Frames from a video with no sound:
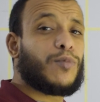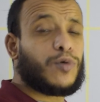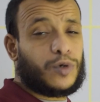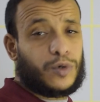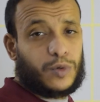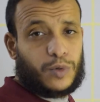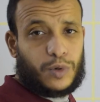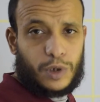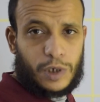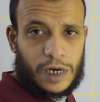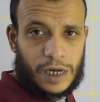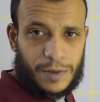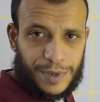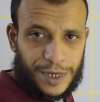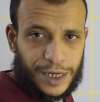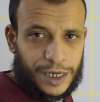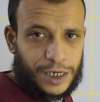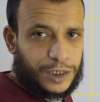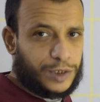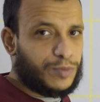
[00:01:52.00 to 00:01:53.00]
ممكن يكون لونها
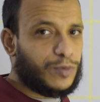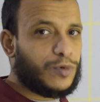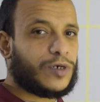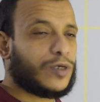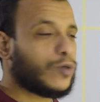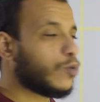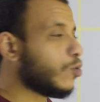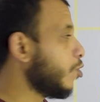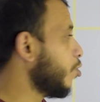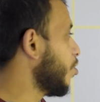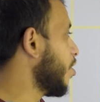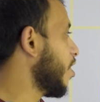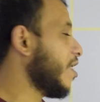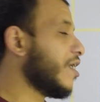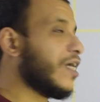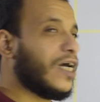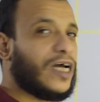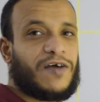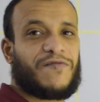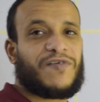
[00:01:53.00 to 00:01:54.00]
بيج ممكن يكون لونها
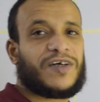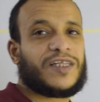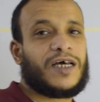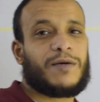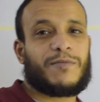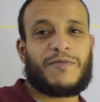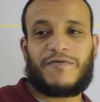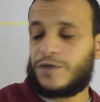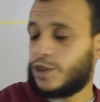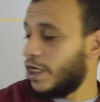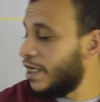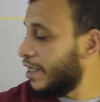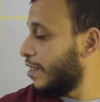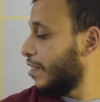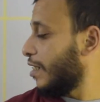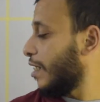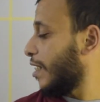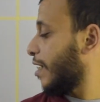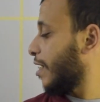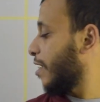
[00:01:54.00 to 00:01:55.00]
اي حاجه فاتحه مفيش
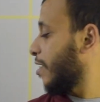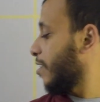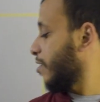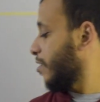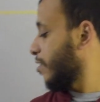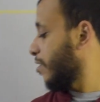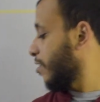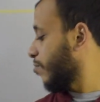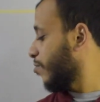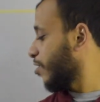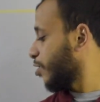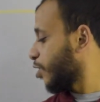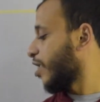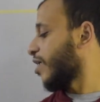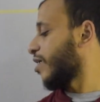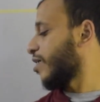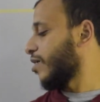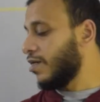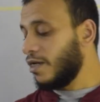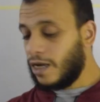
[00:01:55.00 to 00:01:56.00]
عندك اي
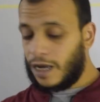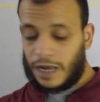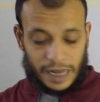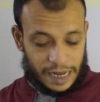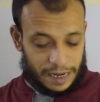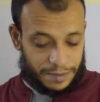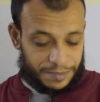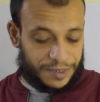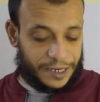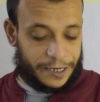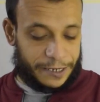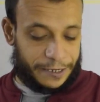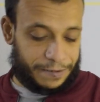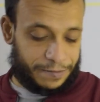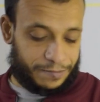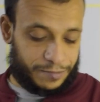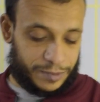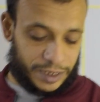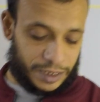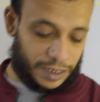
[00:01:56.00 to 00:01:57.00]
مشاكل هبدا
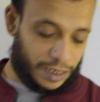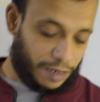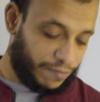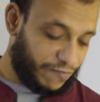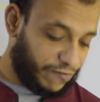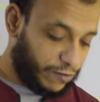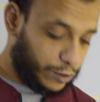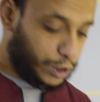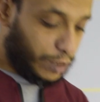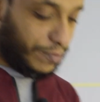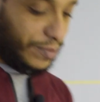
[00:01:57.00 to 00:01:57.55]
باستخدام الفرشه